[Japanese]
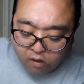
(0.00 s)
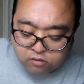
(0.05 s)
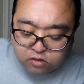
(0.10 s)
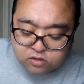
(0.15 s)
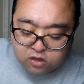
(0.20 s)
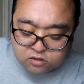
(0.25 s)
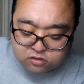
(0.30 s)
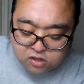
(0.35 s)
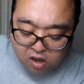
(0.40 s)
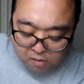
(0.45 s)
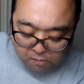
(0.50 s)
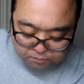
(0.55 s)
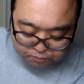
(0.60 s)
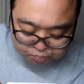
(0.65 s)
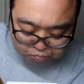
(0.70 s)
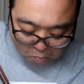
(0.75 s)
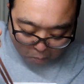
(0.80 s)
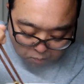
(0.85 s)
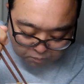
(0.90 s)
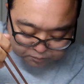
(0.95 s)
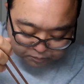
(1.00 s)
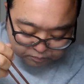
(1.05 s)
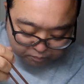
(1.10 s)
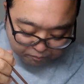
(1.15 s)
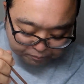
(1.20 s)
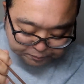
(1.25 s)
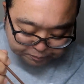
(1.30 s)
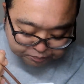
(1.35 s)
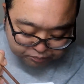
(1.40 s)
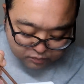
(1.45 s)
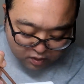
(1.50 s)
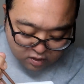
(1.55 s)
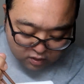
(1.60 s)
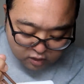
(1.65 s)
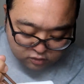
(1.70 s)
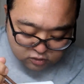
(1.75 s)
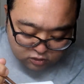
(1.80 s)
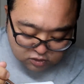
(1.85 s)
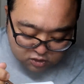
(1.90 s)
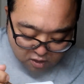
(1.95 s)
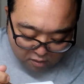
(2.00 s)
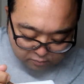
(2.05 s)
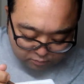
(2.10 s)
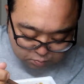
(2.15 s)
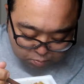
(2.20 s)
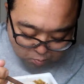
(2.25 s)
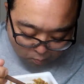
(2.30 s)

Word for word: 来た来た。天かす来た。